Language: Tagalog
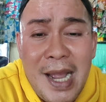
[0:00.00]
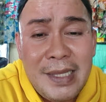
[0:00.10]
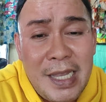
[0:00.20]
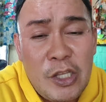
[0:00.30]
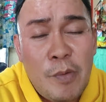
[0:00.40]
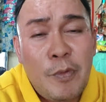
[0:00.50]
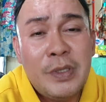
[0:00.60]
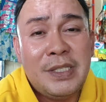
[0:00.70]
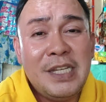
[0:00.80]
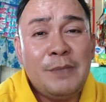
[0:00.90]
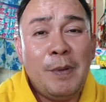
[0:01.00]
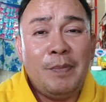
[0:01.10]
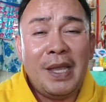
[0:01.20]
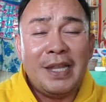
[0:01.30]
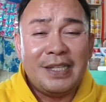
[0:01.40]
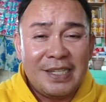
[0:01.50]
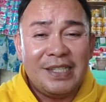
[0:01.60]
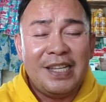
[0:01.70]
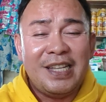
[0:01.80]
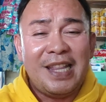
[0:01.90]
At ito po, 658,
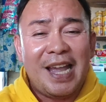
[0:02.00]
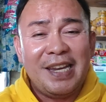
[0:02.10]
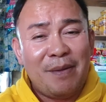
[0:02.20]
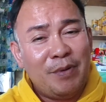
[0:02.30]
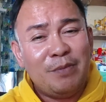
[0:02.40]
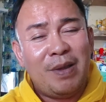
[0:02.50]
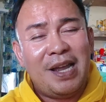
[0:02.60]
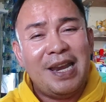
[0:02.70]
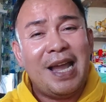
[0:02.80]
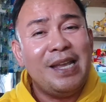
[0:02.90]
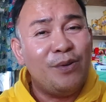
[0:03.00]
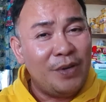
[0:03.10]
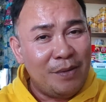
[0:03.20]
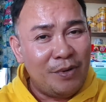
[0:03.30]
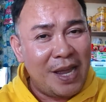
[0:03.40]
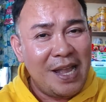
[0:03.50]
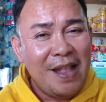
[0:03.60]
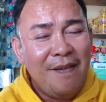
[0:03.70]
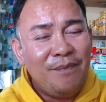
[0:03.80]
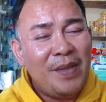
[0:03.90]
6-digit lucky numbers mga kalaki, kunin mo na.
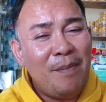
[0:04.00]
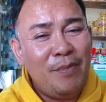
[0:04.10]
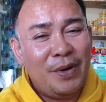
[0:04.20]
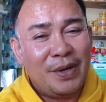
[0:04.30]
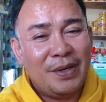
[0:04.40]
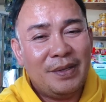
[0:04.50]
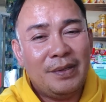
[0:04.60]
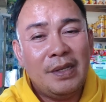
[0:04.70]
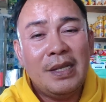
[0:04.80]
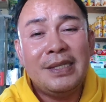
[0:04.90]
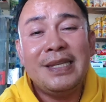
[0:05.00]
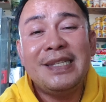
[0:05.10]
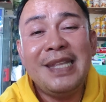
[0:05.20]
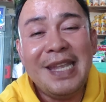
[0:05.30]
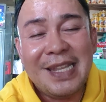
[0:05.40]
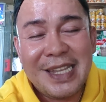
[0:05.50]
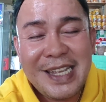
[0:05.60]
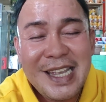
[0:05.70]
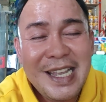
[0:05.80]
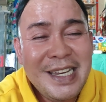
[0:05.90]
Number 16,
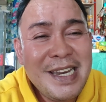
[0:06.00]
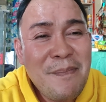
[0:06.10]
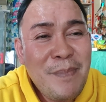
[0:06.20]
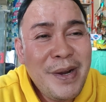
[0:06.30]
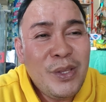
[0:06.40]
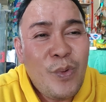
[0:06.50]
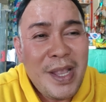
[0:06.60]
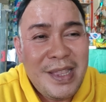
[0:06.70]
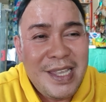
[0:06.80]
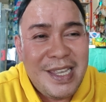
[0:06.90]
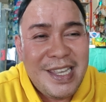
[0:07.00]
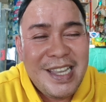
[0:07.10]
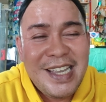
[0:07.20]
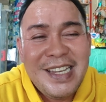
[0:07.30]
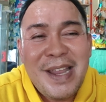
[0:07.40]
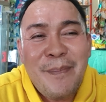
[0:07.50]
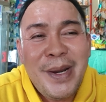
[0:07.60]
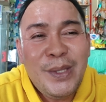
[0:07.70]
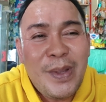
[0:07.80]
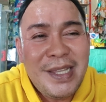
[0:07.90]
number 20,
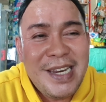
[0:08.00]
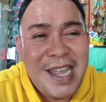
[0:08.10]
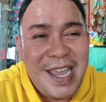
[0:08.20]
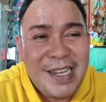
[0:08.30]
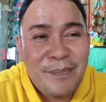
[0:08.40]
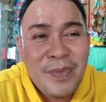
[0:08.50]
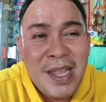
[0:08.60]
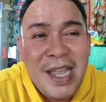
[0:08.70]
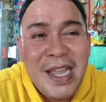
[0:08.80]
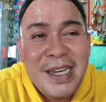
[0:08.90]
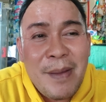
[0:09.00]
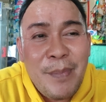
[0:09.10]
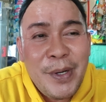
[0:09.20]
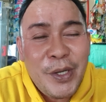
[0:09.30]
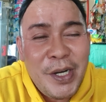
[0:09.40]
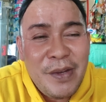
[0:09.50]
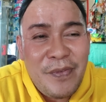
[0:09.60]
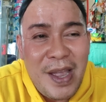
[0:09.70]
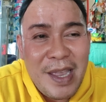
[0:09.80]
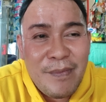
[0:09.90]
number 29, number
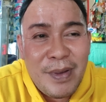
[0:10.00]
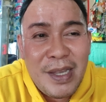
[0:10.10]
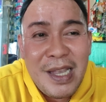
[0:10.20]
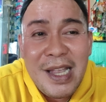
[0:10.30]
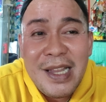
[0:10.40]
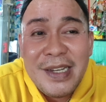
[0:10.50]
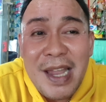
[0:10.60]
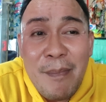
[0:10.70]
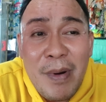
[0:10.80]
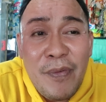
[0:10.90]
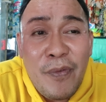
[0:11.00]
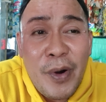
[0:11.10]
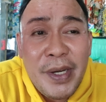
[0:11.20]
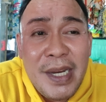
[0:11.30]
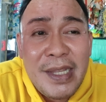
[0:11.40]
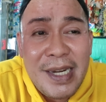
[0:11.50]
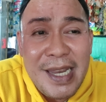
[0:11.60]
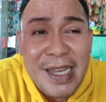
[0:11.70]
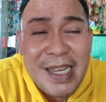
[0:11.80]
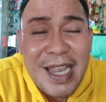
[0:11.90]
35, number
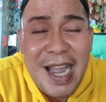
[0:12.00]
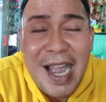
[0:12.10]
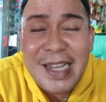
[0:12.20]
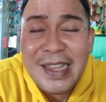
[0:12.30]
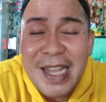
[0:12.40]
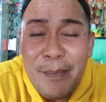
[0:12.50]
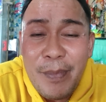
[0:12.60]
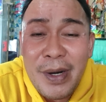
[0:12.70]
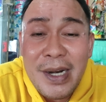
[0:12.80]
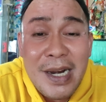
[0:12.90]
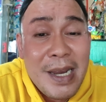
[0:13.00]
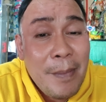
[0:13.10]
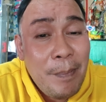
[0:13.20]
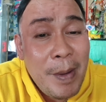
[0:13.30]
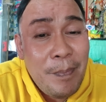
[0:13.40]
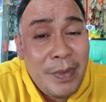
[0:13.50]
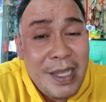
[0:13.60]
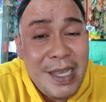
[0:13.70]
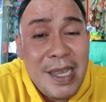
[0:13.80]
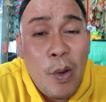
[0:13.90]
43, at number
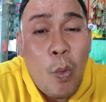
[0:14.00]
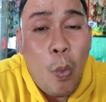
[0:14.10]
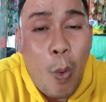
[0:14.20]
51.